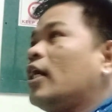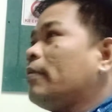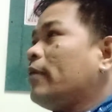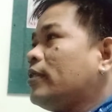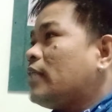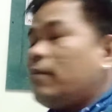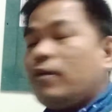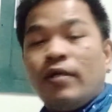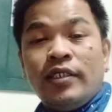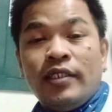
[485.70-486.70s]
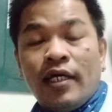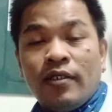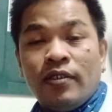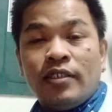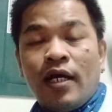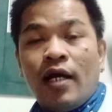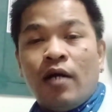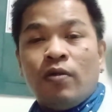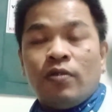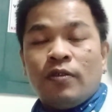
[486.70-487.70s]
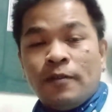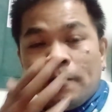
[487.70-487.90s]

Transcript: ano ba yun sabi ko kanina, na isang akong